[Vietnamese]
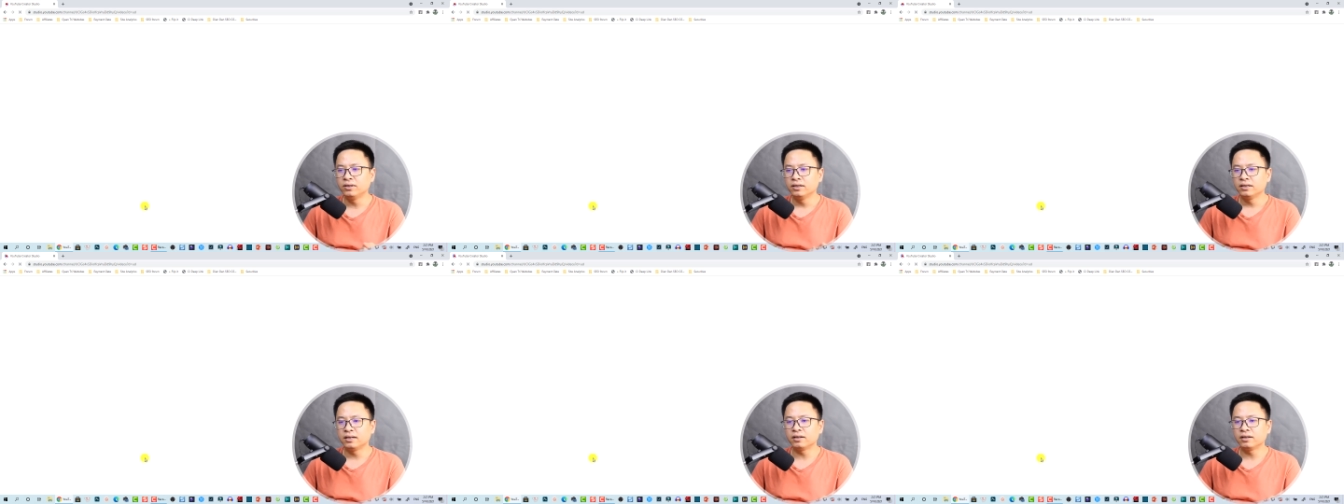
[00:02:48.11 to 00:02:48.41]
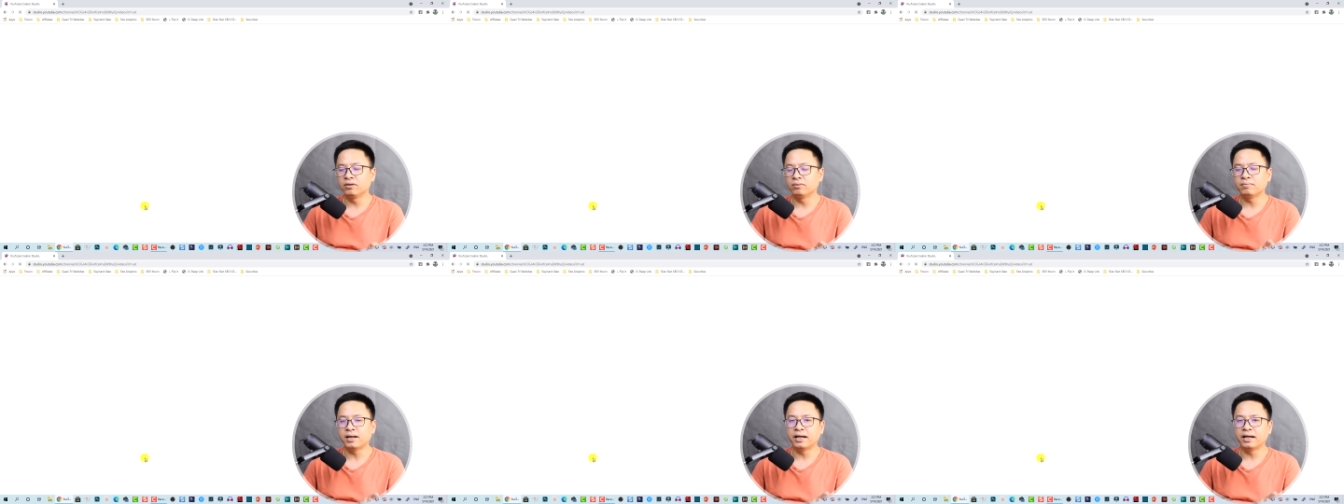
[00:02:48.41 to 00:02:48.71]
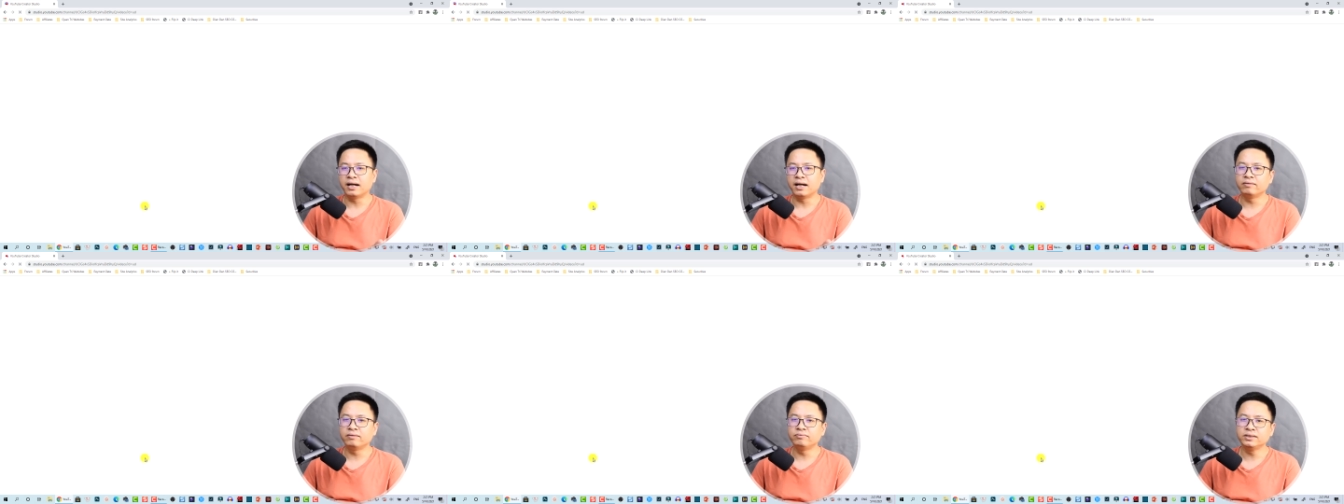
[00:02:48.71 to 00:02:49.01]
Thế còn bạn
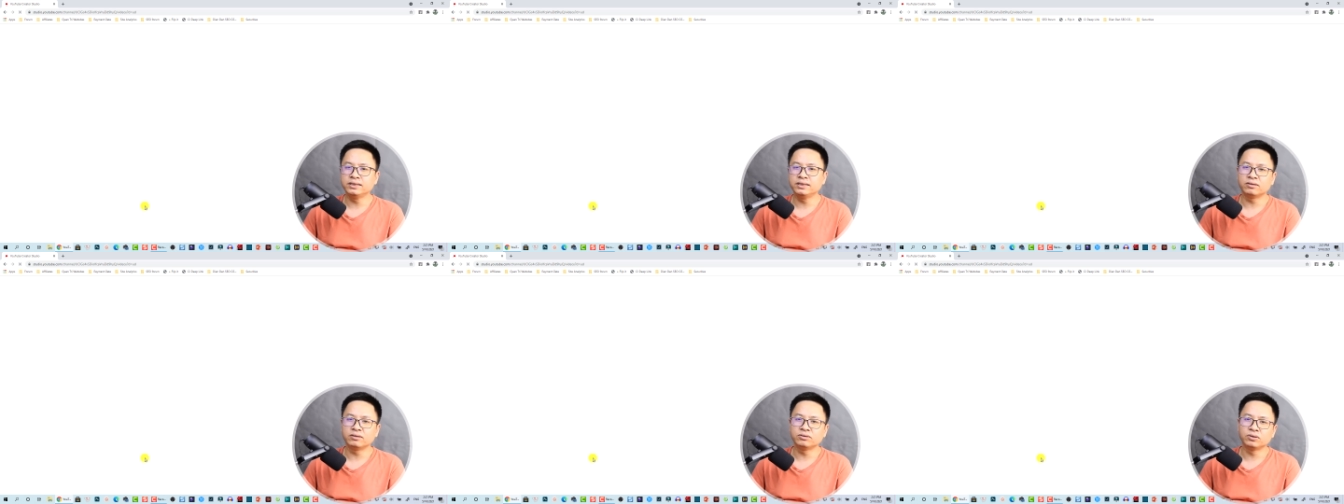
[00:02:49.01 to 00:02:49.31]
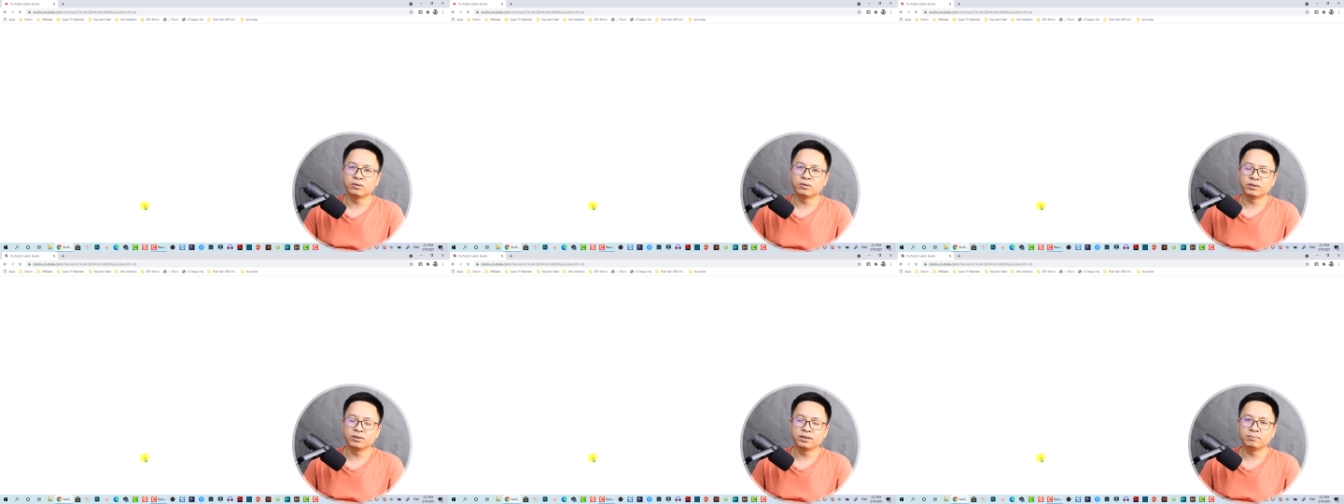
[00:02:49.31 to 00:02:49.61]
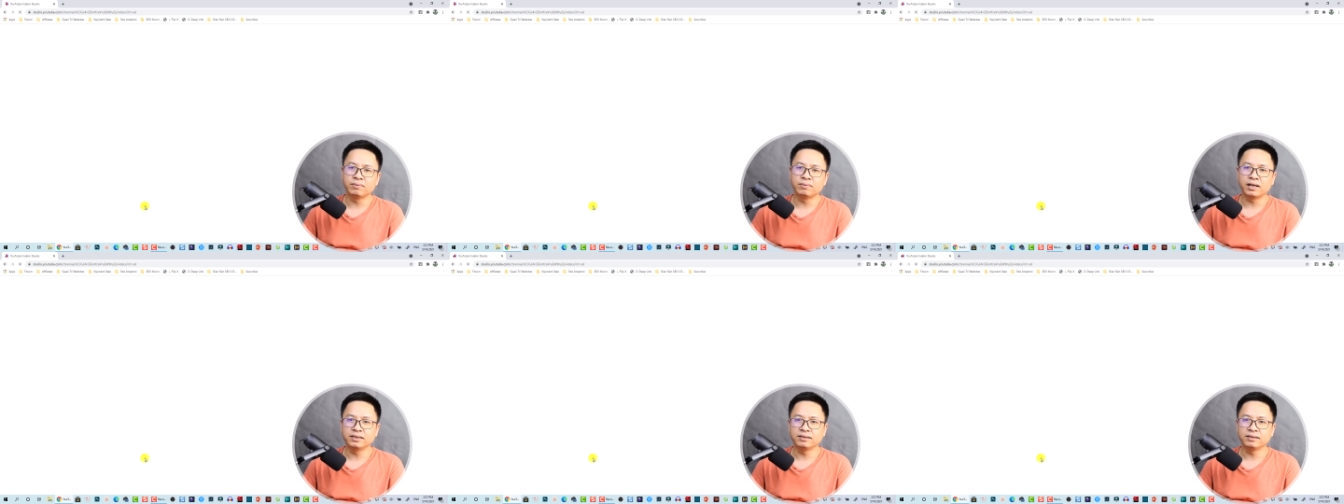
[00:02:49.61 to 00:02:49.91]
đã up video rồi thì
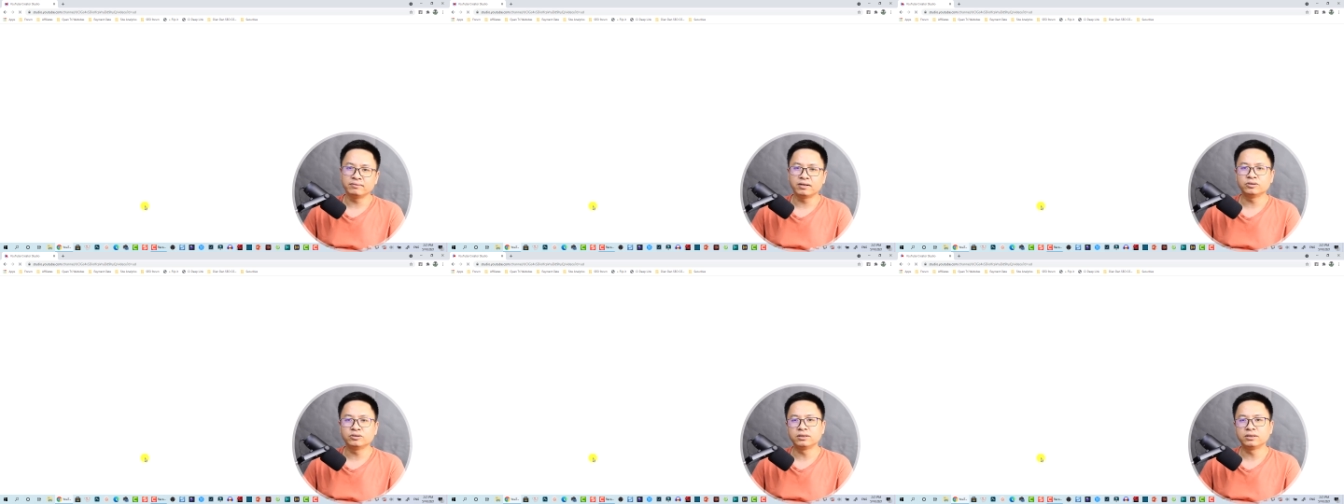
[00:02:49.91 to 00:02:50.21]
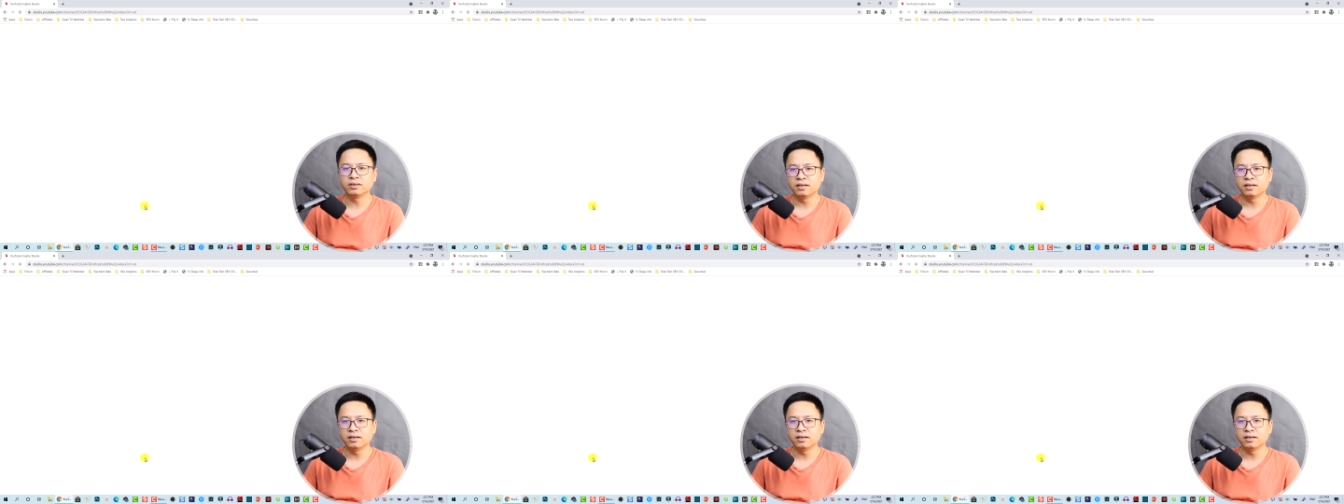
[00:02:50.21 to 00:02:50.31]
bạn sẽ vào